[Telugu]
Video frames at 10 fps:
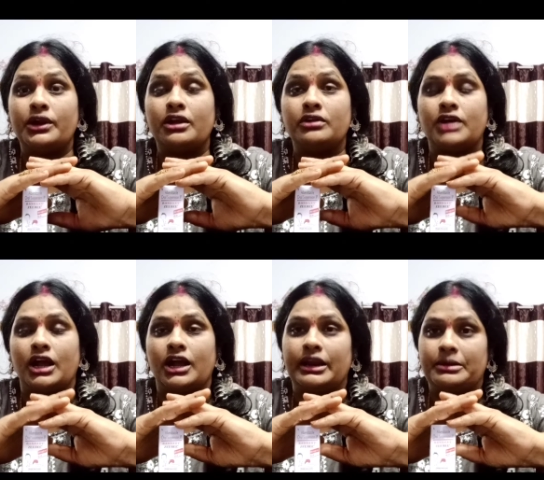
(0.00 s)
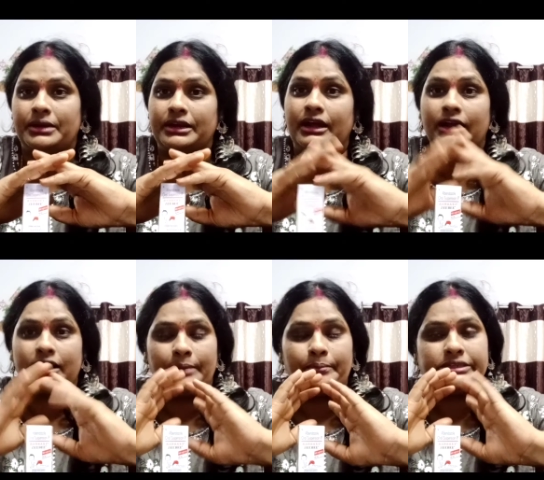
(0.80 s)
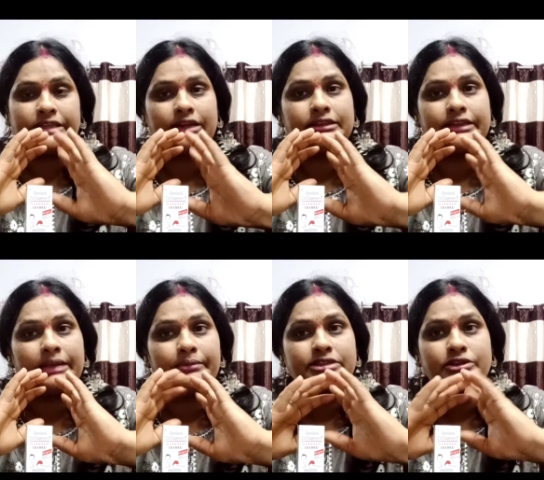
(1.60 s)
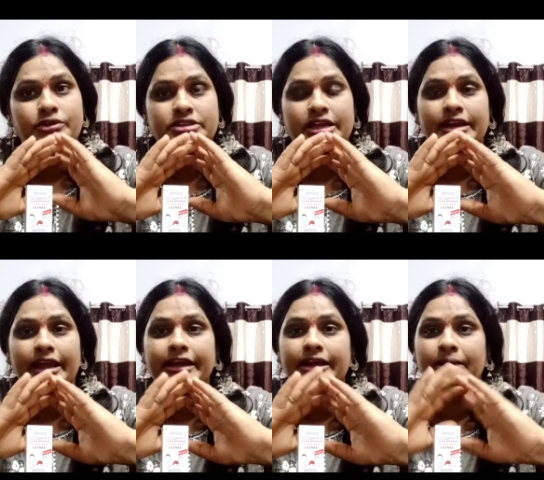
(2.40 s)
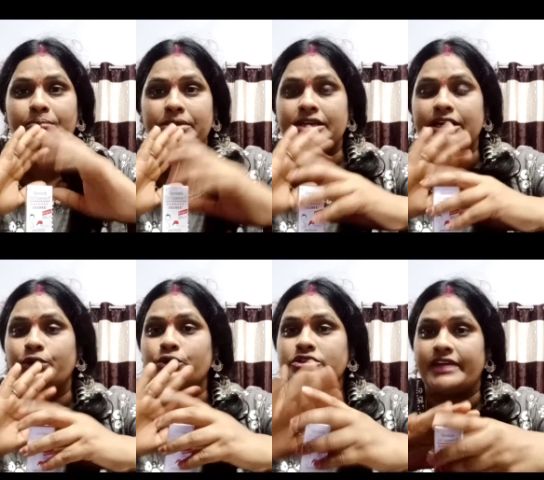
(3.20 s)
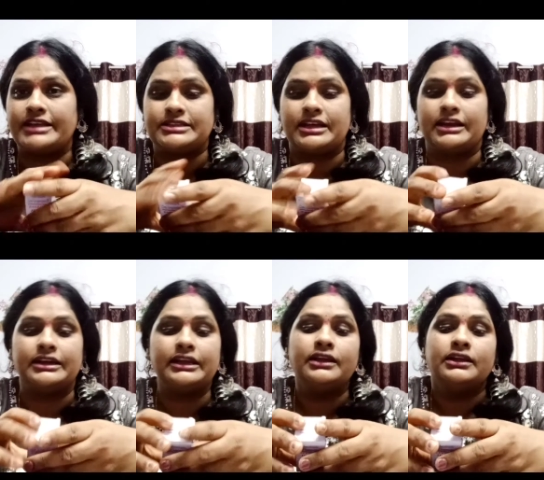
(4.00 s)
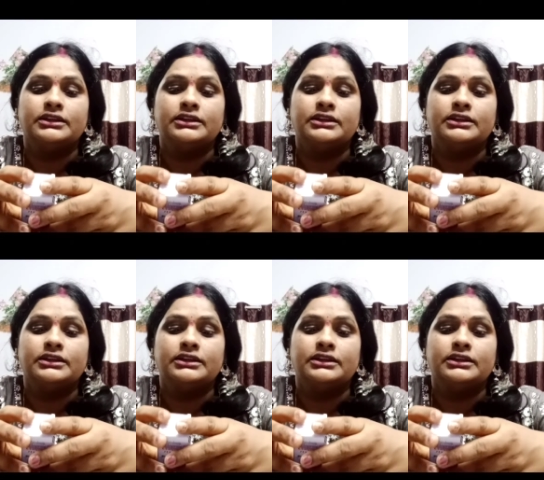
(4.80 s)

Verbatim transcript: కూడా నాకు కంగారు అనమాట కంపల్సరీగా త్రీ మంత్స్కి ఒకసారి నైట్ కంపల్సరీ డోస్ వేస్తానండి